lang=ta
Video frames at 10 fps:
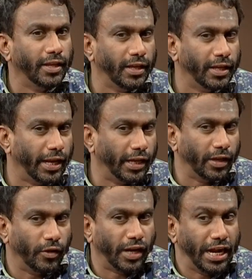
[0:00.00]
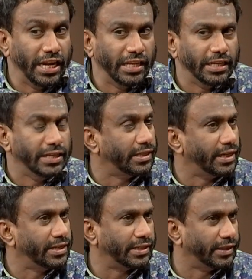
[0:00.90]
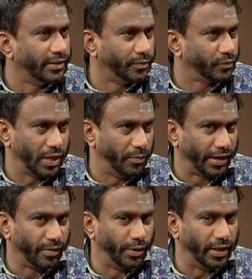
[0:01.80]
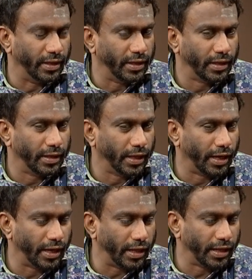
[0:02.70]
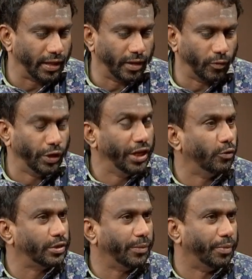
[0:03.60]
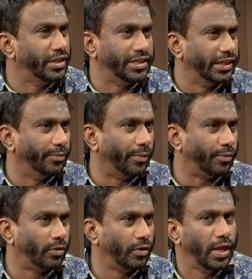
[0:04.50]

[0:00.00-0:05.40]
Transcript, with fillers: அது எனக்கு ரெண்டு இன்சிடென்ட்ஸு மறக்க முடியாது என்னன்னா இந்த உளியின் ஓசை பெண் சிங்கம் அப்போ